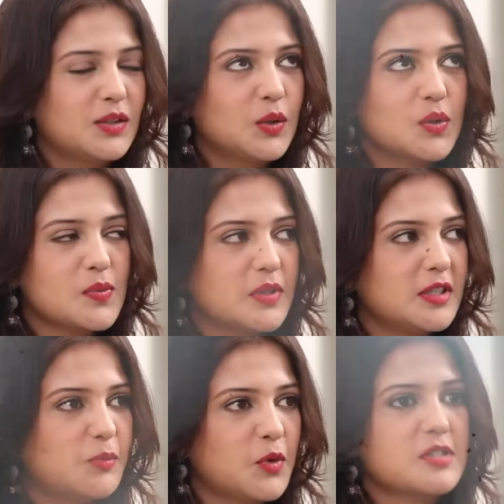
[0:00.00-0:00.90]
दोज वर
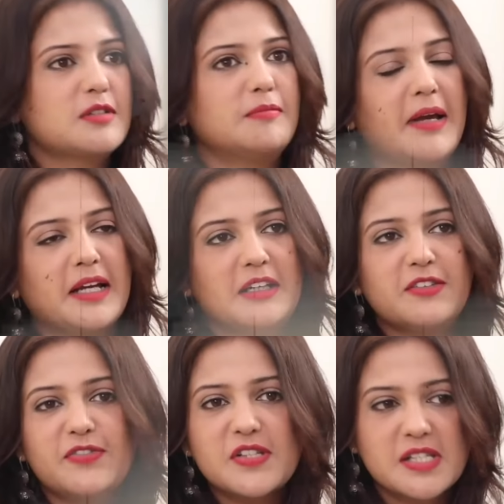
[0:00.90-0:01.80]
द मोस्ट
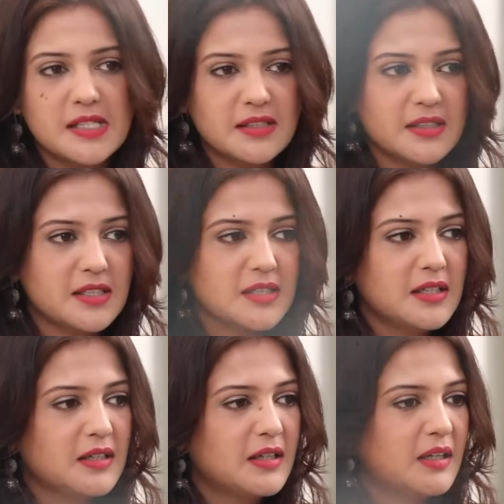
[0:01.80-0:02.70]
मैग्निफिसेंट
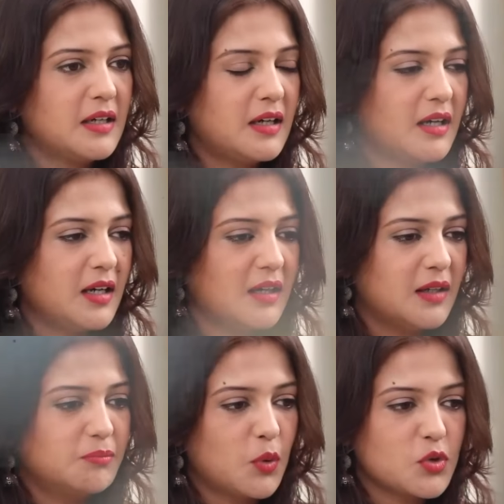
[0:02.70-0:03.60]

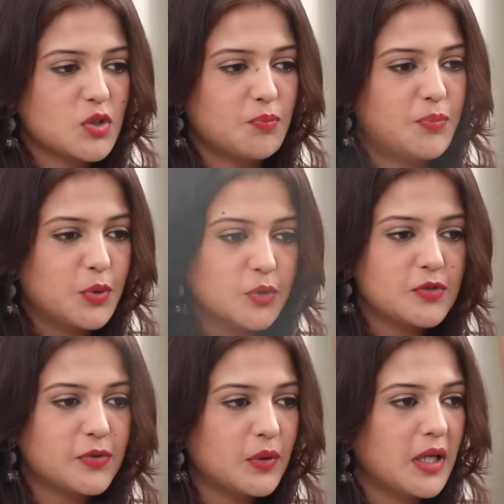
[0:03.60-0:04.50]
मोस्ट
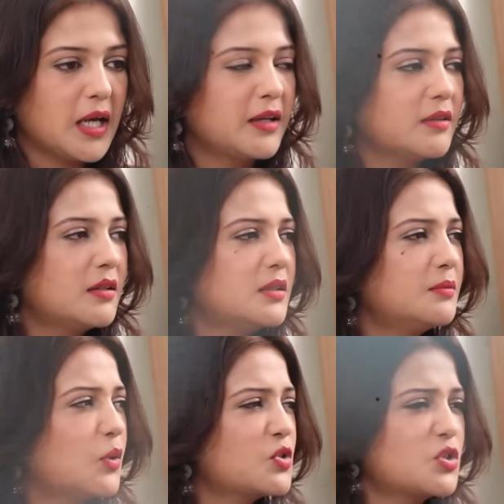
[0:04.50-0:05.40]
ब्यूटिफुल एंड द
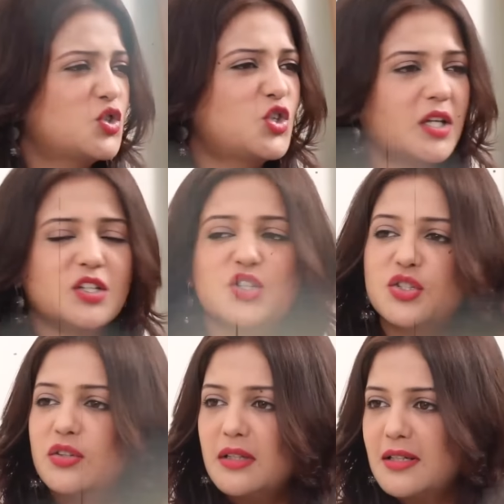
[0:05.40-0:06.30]
मोस्ट
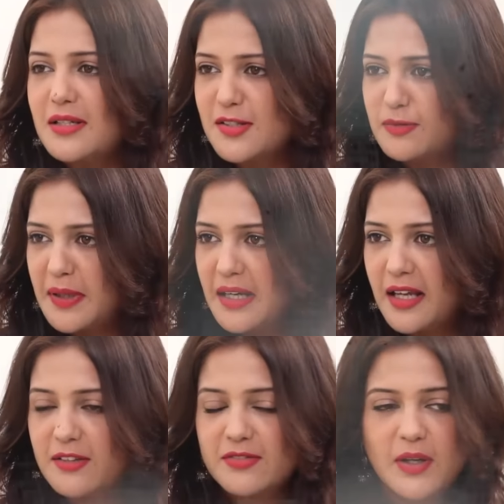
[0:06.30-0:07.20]
चेरिश्ड थ्री ईयर्स ऑफ माई
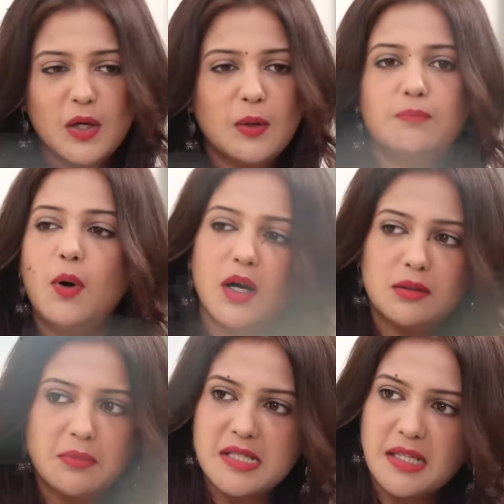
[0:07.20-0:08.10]
लाइफ
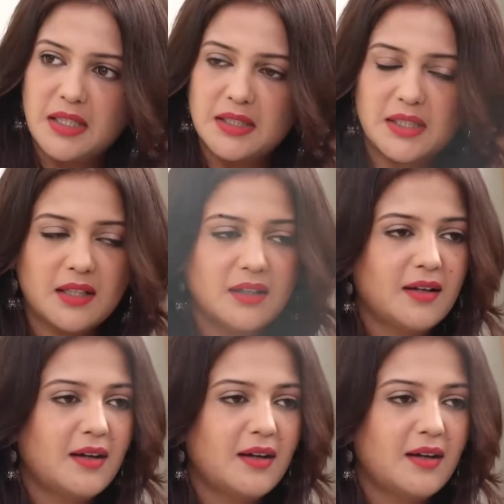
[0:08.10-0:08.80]
बहुत मज़ा आता था